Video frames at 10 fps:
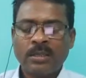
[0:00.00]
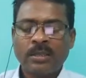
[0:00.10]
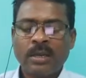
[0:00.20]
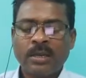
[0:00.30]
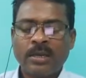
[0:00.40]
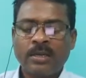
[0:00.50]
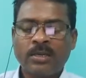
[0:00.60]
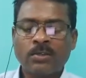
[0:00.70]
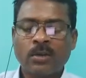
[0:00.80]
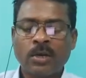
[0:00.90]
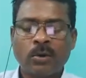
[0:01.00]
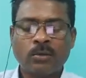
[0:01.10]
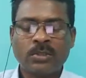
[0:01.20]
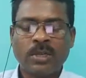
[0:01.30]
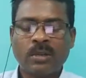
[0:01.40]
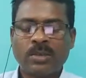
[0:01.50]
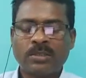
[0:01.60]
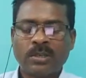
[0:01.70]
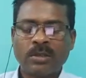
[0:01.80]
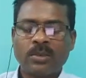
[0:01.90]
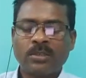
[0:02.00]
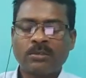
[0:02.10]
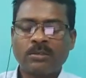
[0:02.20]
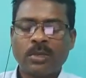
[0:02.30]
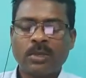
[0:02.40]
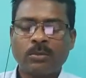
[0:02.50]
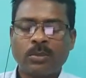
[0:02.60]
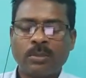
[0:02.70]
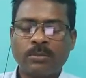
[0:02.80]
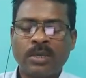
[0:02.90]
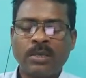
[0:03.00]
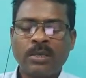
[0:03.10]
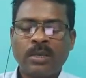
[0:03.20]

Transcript: তাহলে কেন্টের সংজ্ঞা অনুসারে আমরা সেকেন্ড প্রেসক্রিপশনটা বলতে পারি